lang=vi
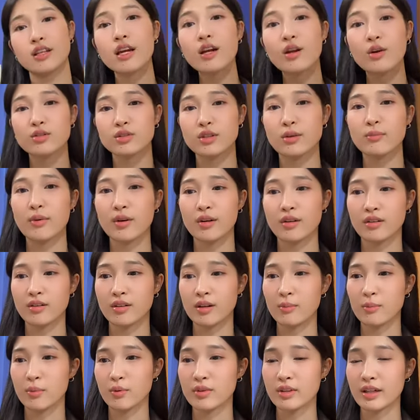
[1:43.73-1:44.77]
tiết lộ cho mọi
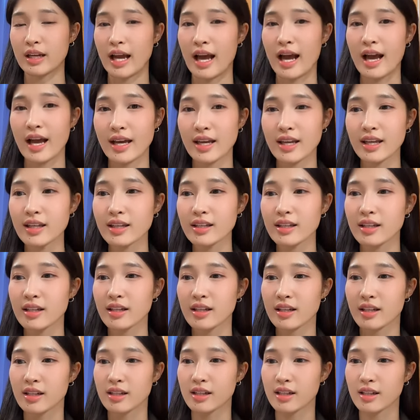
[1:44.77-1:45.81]
người một cái
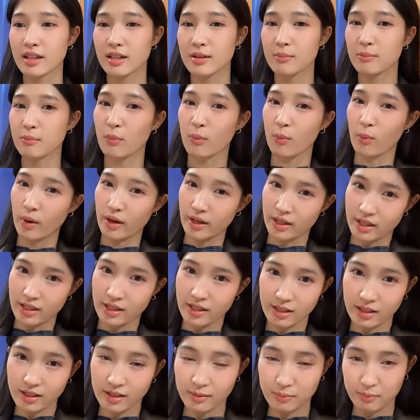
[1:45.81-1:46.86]

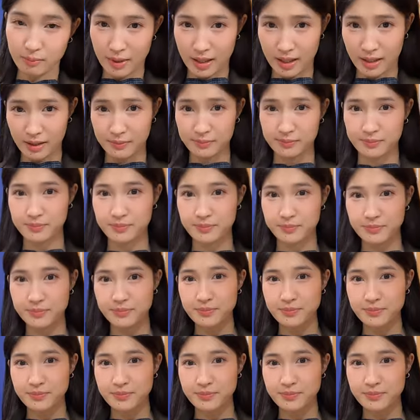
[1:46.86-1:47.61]
buổi mà